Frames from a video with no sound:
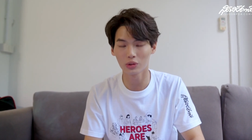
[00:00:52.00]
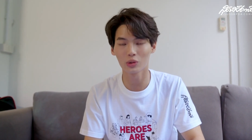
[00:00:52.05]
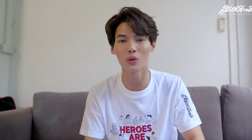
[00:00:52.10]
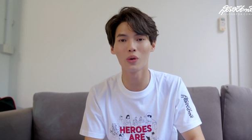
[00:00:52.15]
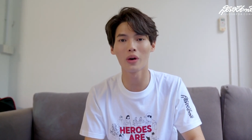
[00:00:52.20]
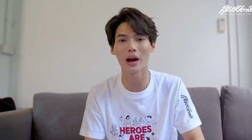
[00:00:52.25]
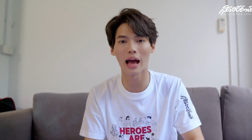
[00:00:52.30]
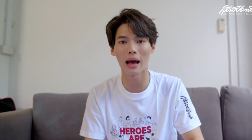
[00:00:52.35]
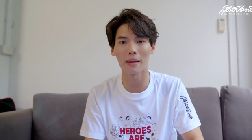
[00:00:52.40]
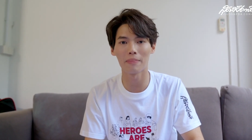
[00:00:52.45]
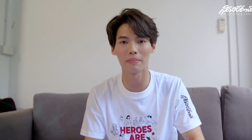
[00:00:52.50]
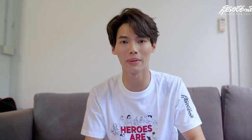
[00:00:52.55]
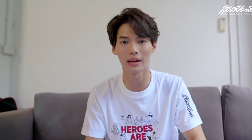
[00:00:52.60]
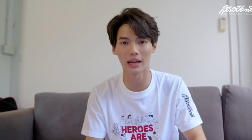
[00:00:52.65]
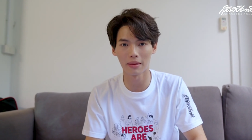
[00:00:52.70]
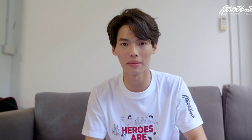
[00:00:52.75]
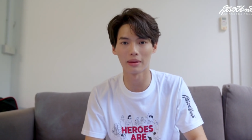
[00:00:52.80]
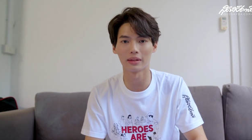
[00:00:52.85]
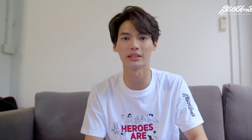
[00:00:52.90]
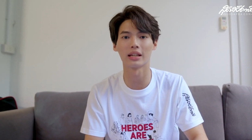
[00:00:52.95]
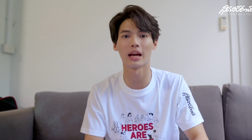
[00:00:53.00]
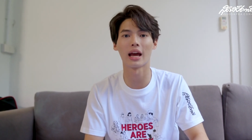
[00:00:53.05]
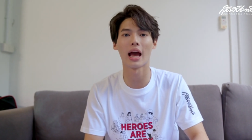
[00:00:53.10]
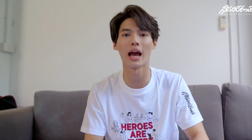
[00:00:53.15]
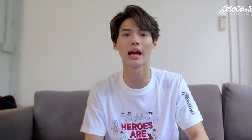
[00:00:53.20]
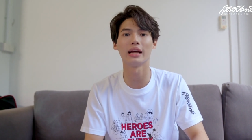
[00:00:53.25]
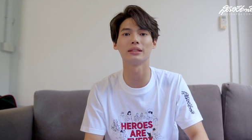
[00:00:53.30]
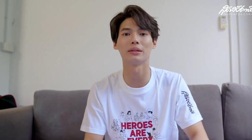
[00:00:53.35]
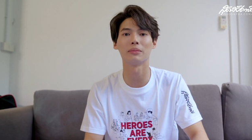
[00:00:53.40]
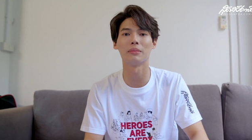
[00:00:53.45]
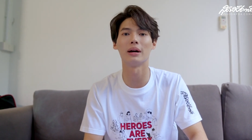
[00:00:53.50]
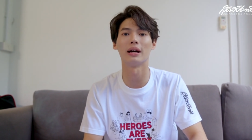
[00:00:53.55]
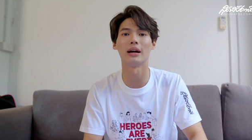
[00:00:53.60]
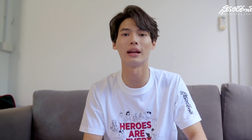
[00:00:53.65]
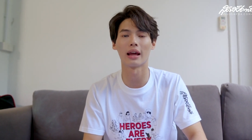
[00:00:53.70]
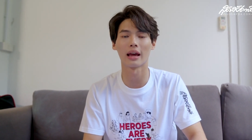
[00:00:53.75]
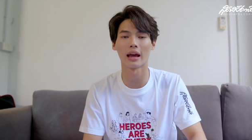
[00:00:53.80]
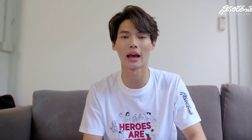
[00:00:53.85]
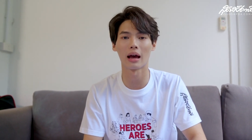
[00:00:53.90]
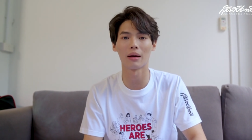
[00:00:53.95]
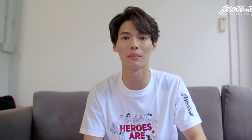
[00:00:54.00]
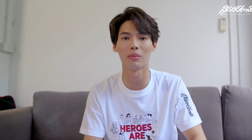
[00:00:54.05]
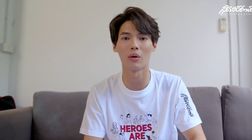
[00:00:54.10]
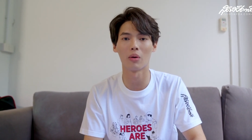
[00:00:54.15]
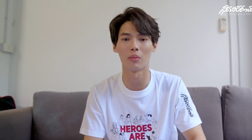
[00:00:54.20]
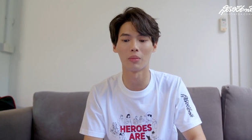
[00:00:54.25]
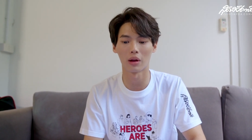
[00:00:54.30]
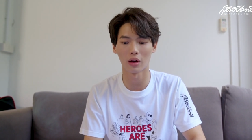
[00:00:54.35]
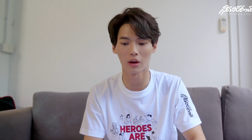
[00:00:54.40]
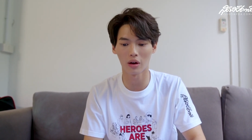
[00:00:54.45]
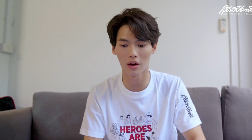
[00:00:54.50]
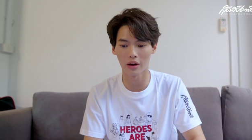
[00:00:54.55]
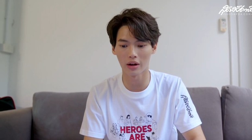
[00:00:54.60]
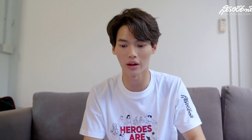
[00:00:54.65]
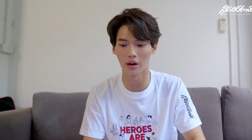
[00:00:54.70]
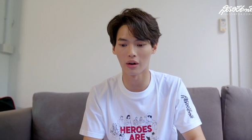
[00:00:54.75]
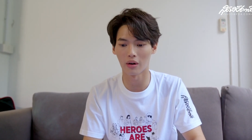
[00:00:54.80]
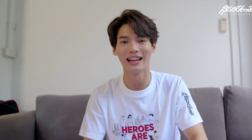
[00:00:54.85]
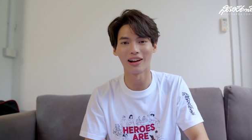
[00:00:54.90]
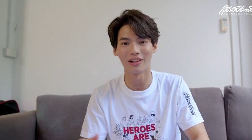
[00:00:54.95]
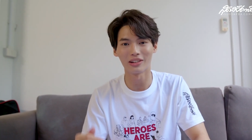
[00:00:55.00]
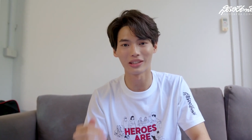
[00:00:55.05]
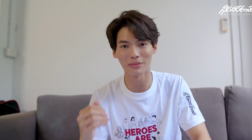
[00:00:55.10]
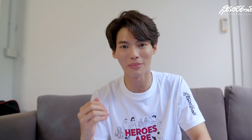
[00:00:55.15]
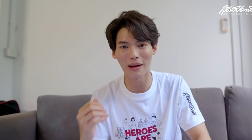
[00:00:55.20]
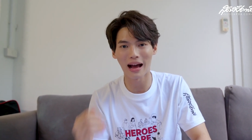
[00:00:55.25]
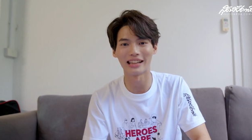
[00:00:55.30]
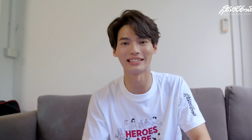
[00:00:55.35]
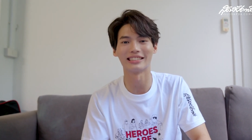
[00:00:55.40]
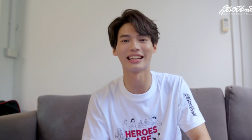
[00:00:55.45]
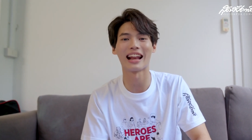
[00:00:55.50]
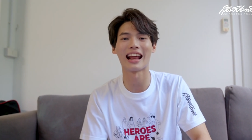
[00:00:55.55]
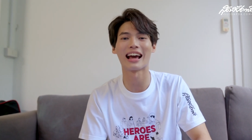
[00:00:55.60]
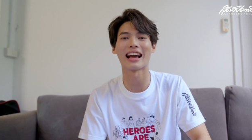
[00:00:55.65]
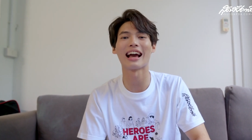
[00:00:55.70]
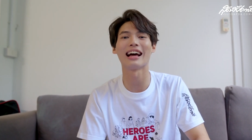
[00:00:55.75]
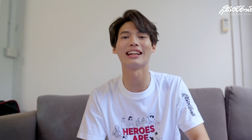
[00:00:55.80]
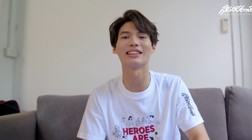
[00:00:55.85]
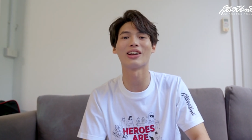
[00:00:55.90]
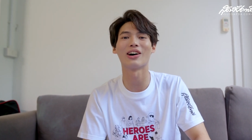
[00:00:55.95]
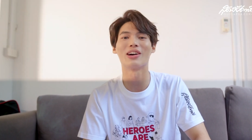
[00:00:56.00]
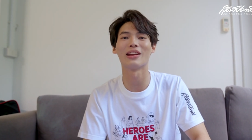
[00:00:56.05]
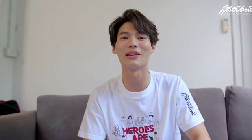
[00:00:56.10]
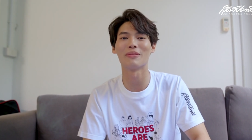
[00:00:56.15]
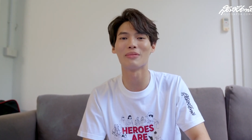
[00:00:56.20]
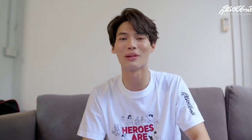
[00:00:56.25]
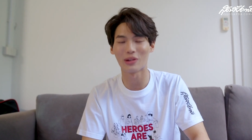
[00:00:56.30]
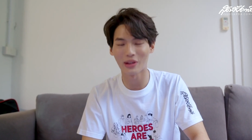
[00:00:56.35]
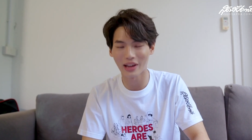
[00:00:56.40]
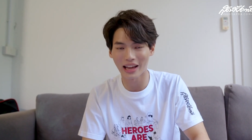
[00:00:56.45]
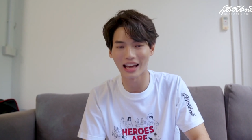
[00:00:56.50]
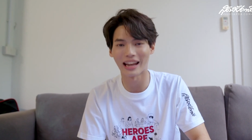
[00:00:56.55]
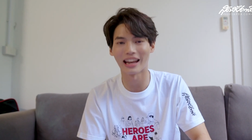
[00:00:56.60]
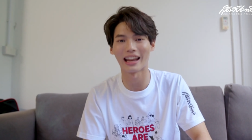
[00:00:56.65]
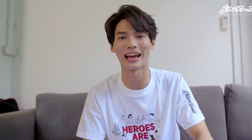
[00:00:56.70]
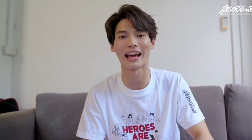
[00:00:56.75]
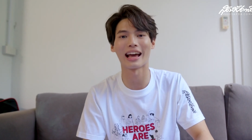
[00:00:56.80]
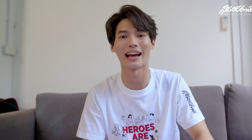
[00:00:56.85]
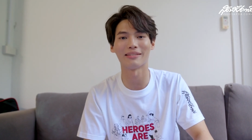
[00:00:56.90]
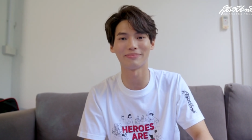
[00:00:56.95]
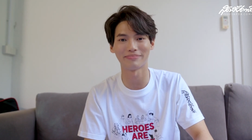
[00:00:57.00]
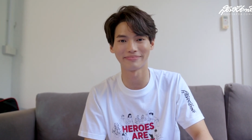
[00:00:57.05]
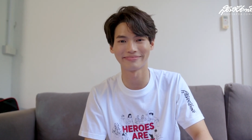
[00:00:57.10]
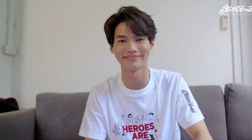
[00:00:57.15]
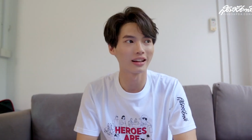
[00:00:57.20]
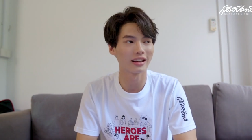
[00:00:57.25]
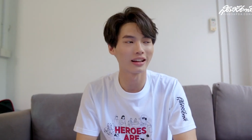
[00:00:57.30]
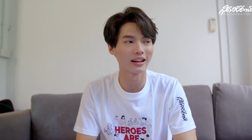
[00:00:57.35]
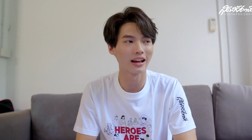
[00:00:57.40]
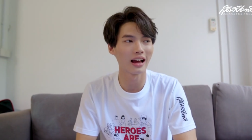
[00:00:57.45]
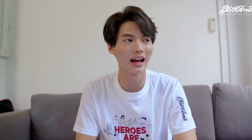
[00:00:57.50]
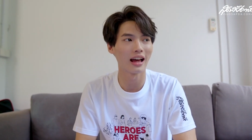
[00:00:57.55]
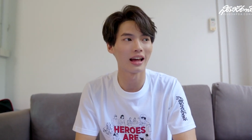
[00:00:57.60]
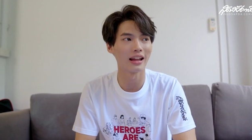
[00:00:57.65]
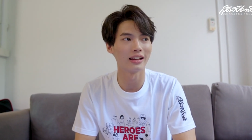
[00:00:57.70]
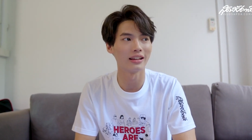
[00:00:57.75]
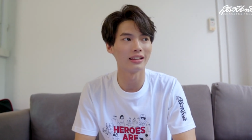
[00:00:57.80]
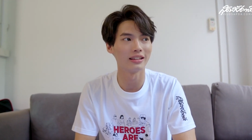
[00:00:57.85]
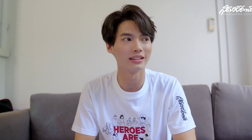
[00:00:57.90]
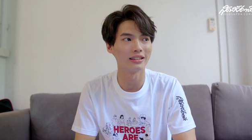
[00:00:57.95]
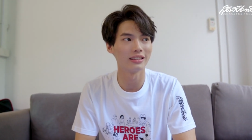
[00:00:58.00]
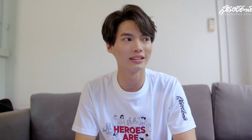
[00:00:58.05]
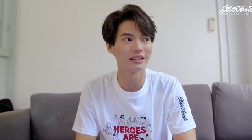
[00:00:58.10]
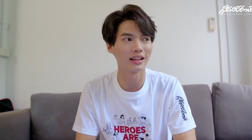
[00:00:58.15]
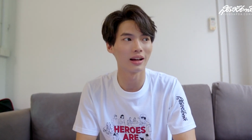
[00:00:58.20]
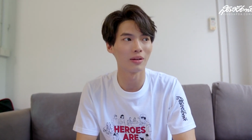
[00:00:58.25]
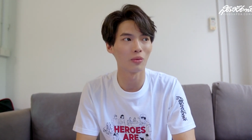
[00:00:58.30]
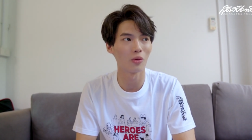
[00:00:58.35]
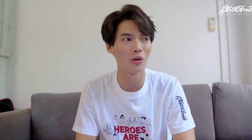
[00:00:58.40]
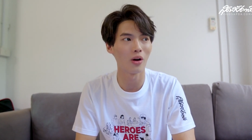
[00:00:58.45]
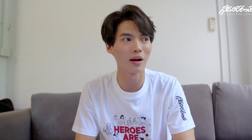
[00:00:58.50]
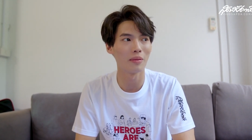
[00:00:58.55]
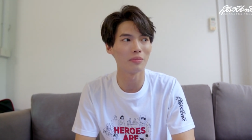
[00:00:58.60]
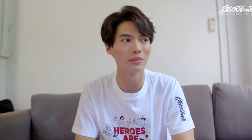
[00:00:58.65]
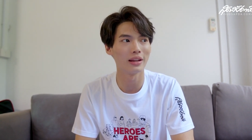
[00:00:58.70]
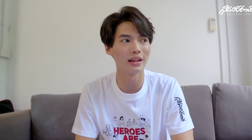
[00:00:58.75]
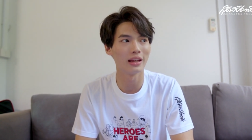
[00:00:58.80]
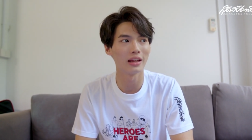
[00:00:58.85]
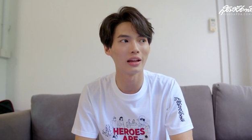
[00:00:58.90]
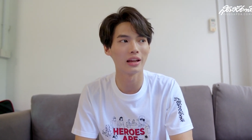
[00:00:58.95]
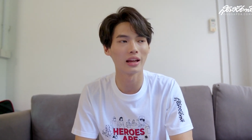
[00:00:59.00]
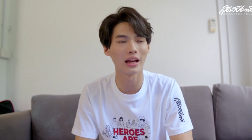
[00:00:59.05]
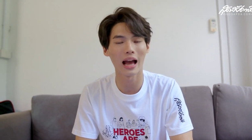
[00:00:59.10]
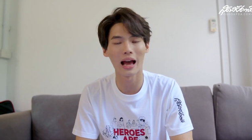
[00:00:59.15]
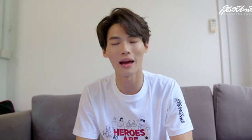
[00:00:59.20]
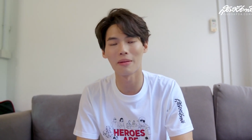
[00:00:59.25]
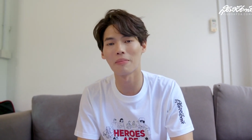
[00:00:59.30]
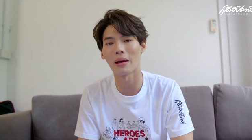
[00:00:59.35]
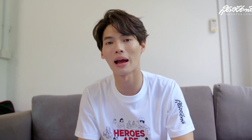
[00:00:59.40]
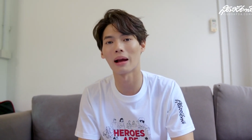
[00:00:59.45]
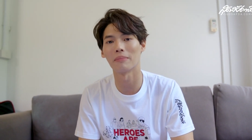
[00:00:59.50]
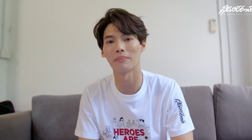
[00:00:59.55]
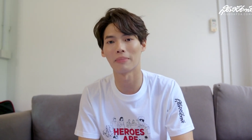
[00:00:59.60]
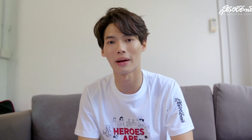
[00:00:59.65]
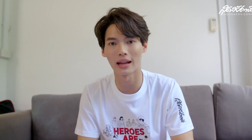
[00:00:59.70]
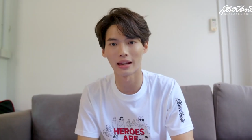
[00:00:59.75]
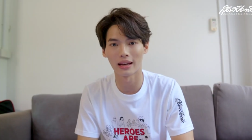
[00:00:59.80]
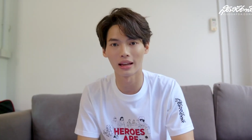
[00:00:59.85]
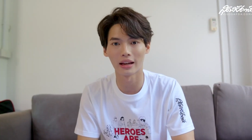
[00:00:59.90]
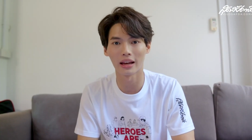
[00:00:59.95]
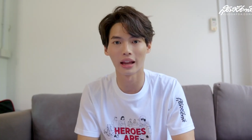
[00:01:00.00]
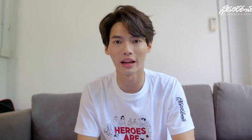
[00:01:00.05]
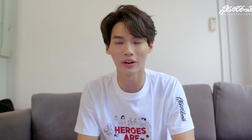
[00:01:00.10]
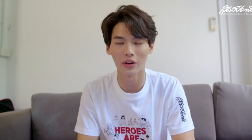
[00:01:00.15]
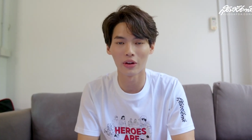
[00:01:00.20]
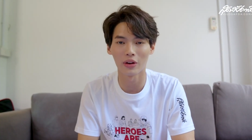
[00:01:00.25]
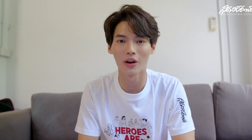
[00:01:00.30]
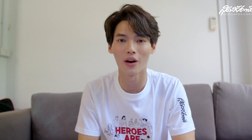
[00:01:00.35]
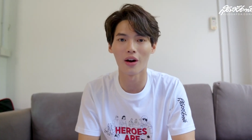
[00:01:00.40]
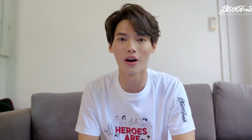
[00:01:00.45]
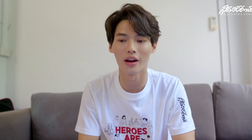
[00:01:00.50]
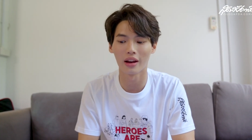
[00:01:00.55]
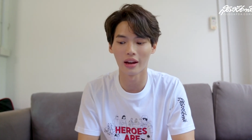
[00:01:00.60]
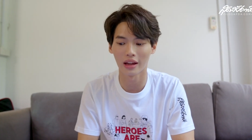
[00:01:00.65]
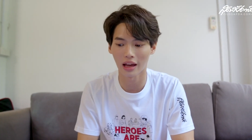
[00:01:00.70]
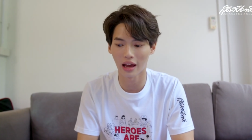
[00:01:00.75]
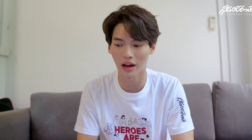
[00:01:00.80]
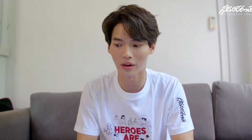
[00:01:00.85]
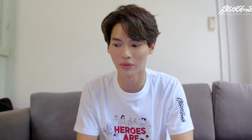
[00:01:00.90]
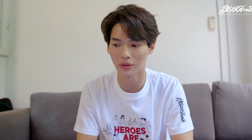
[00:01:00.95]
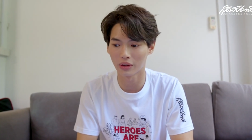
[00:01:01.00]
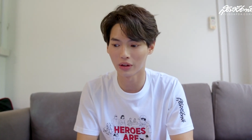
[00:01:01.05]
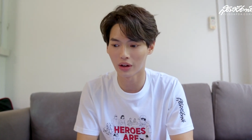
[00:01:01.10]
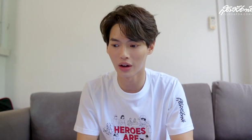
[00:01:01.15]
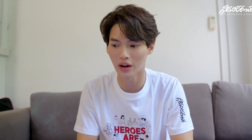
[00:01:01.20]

สู้ๆครับเป็นกำลังใจให้เสมอนะครับ ผมแล้วก็เดี๋ยวเราจะผ่านสถานการณ์ตอนนี้ไปด้วยกันนะครับการทำความดีการแบ่งปันเล็ก ๆ น้อย ๆ นะครับบิน